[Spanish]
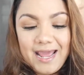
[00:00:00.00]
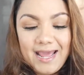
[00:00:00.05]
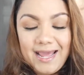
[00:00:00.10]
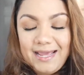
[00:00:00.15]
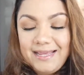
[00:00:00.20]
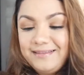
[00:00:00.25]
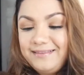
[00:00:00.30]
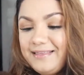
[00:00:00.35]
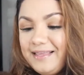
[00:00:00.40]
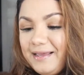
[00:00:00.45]

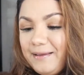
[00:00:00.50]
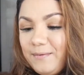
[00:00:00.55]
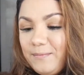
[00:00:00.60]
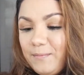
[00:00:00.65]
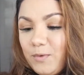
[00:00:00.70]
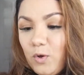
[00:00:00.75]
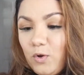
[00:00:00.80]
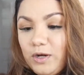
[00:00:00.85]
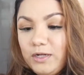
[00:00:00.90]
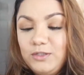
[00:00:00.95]
Este
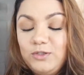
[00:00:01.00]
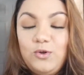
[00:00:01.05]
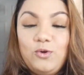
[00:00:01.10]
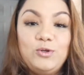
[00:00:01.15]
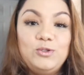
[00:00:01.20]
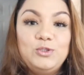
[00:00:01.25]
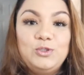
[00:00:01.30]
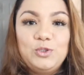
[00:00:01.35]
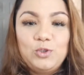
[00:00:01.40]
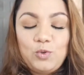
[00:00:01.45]

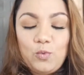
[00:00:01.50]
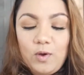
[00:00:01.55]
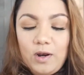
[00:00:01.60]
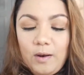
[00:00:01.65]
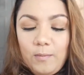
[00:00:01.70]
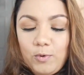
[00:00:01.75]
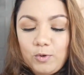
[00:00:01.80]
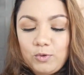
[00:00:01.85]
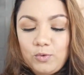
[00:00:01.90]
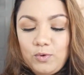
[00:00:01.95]
corrector yo tuve
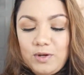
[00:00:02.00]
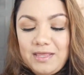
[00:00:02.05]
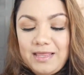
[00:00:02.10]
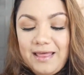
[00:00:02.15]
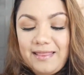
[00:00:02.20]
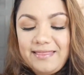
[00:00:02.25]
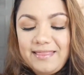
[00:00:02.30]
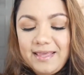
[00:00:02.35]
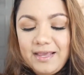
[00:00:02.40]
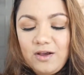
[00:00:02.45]
la
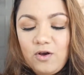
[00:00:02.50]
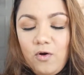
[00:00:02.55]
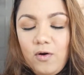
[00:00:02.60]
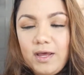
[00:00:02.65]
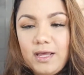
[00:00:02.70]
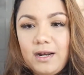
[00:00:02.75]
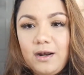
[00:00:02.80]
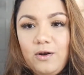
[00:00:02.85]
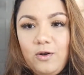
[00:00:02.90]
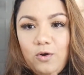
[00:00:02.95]
oportunidad de
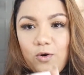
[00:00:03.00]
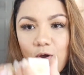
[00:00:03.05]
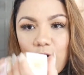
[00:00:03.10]
escogerlo,